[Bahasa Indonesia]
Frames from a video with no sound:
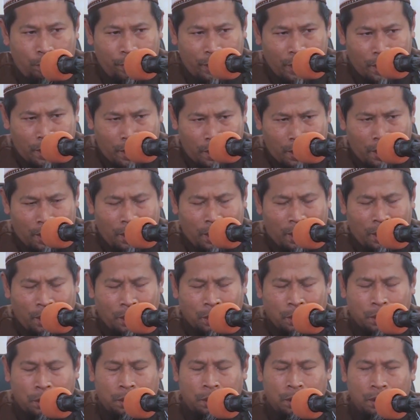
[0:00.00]

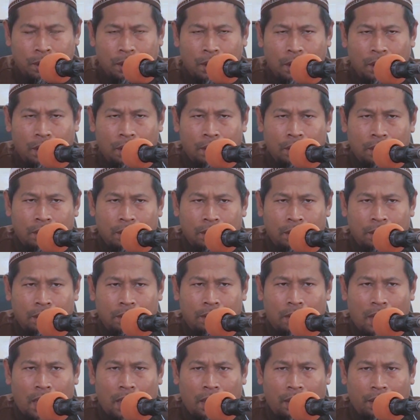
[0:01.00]
pinus
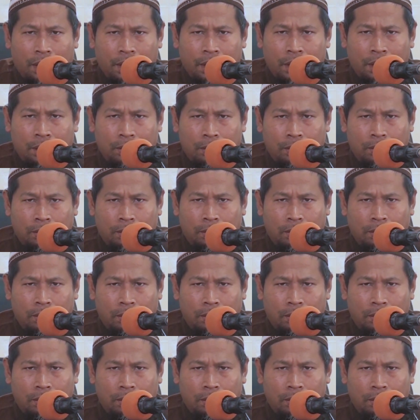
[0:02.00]
entah itu